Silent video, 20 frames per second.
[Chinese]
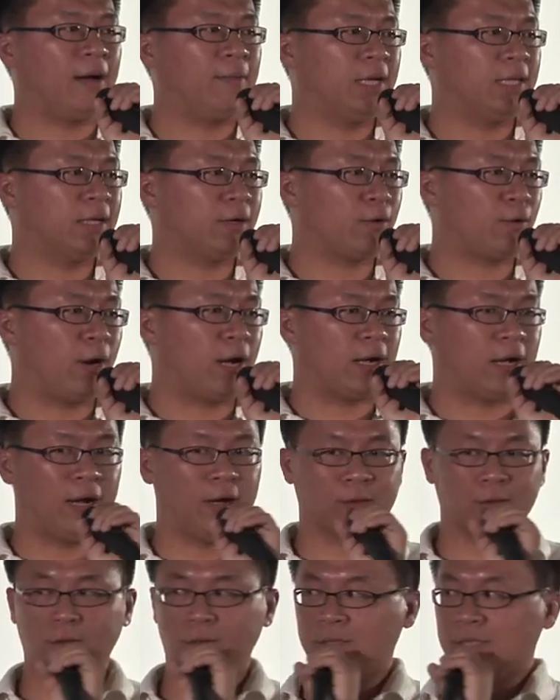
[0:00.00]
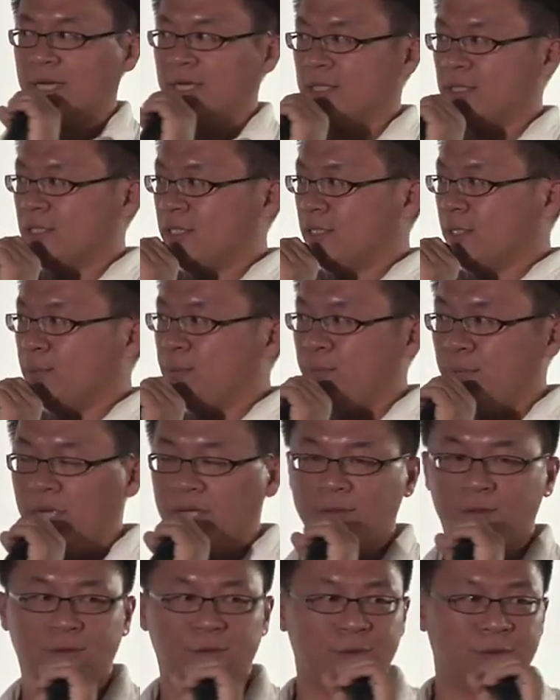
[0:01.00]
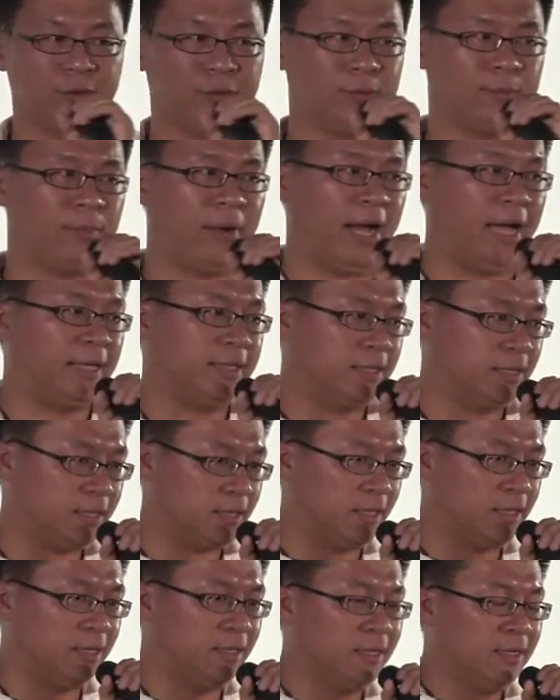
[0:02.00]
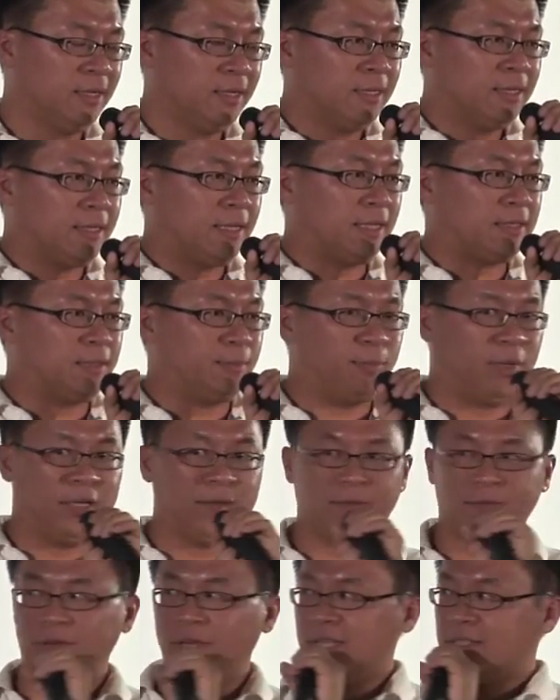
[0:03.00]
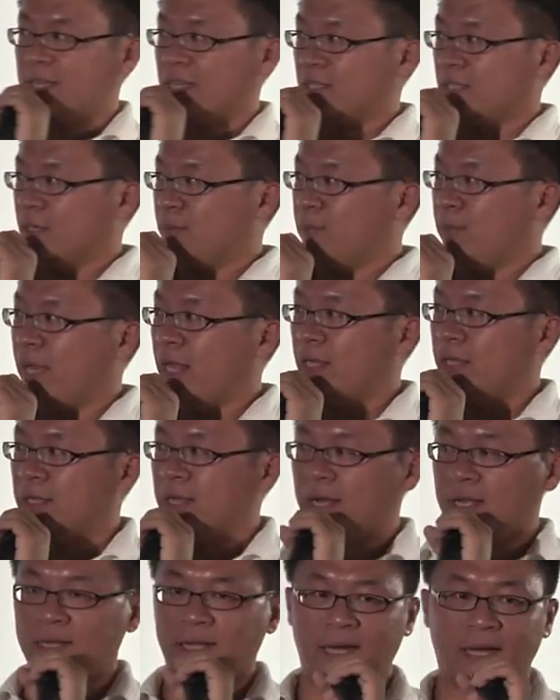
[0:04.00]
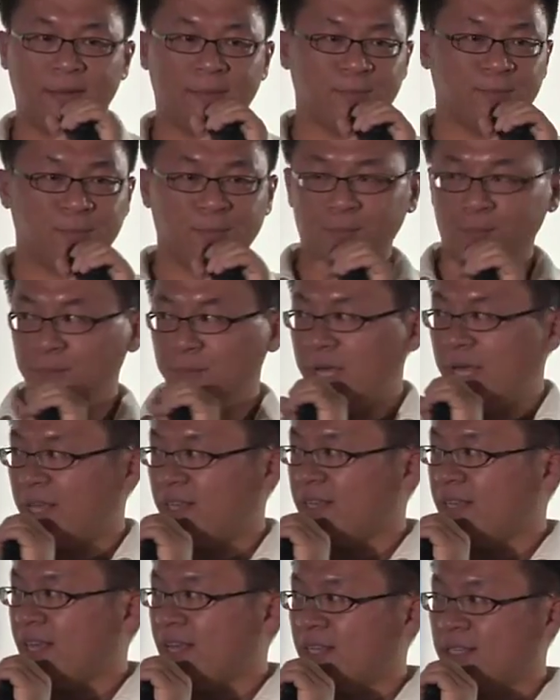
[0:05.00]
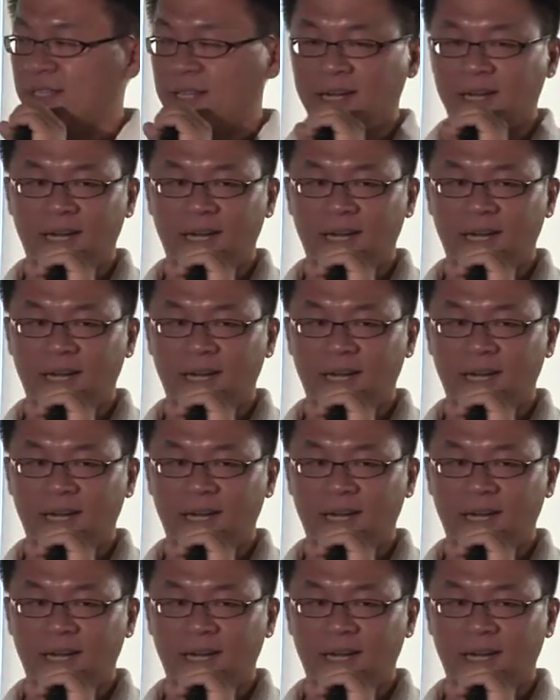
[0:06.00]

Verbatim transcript: 啡的广告都在这边去拍摄，那这边非常的美，你看它绵延大